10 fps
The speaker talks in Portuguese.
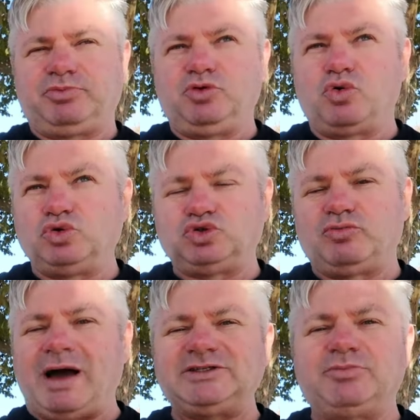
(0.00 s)
do
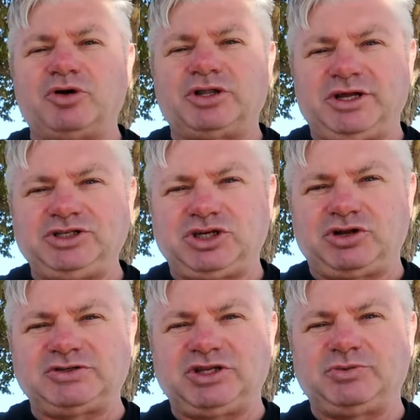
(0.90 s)
custo mais importante que
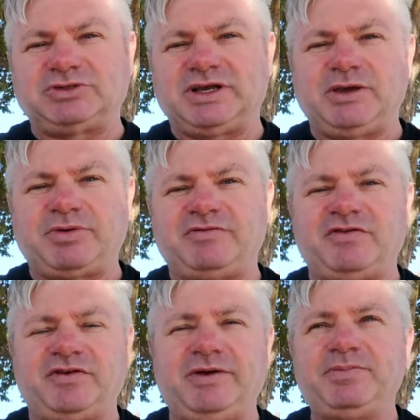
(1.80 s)
nós temos aqui para
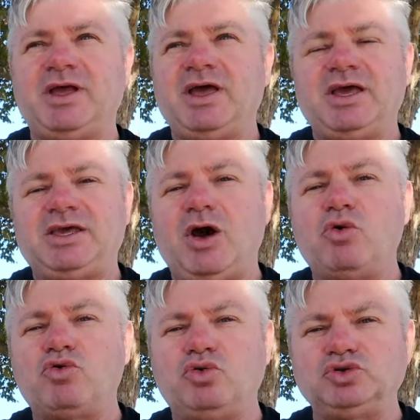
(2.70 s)
viver, que é
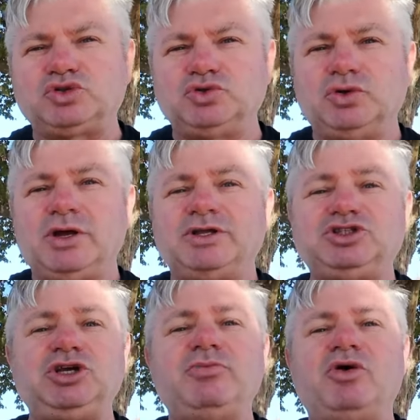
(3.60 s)
o custo
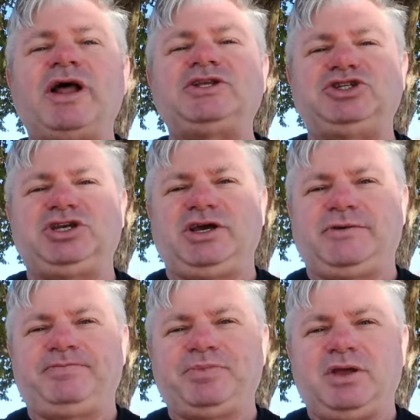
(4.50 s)
de
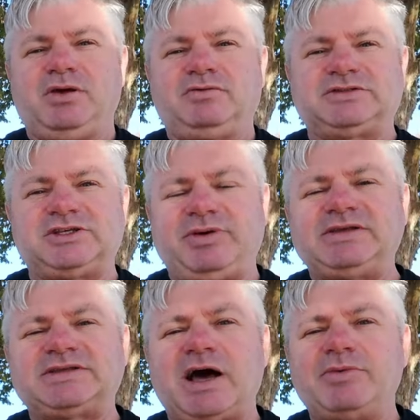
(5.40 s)
moradia. Vocês
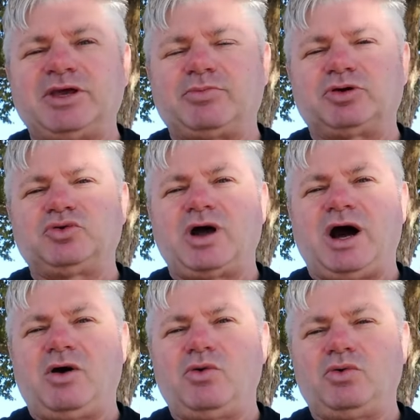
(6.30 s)
bem sabem que
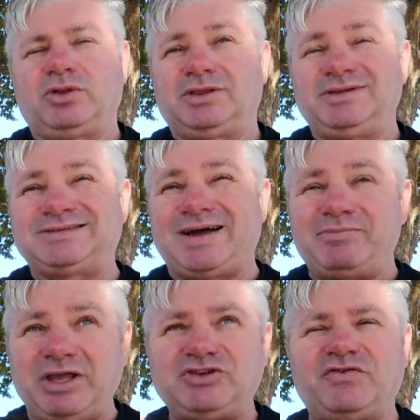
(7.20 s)
Portugal está
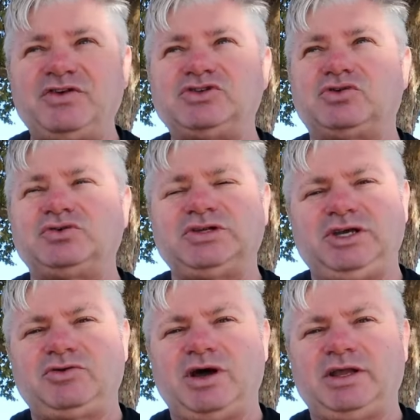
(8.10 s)
bem difícil
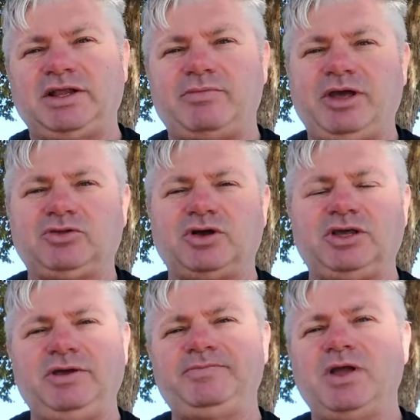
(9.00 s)
conseguir um arrendamento
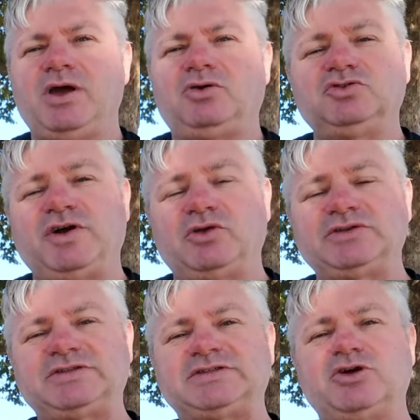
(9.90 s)
aqui, os
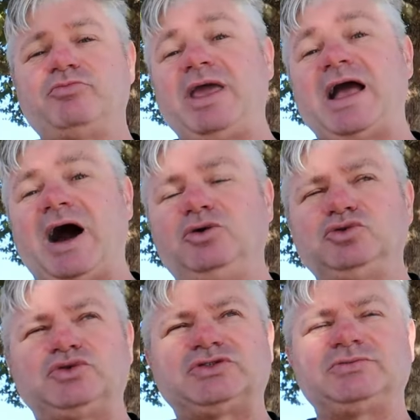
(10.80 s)
valores estão bem
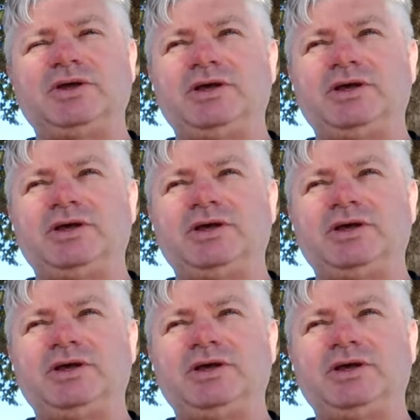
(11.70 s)
altos.